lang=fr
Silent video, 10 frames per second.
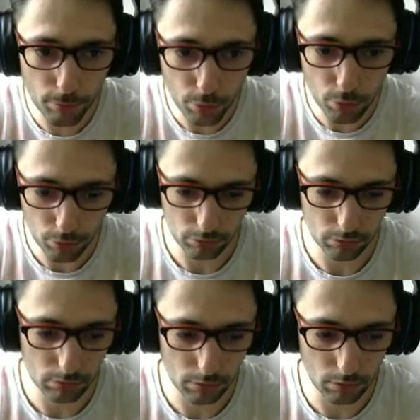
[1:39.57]
bleue
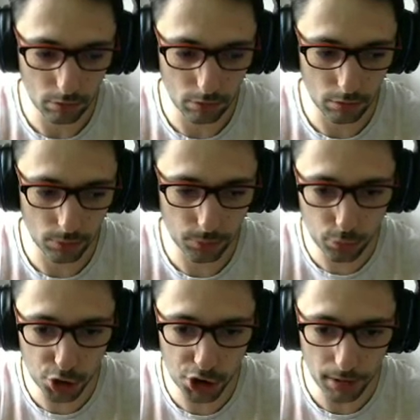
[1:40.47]
euh,
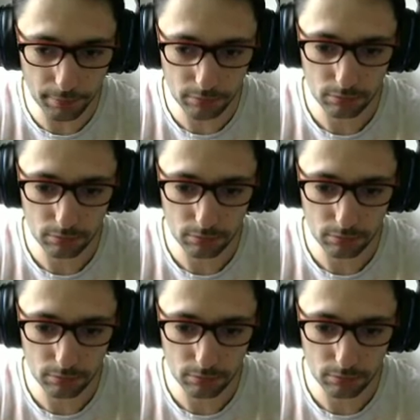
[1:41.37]
full jap.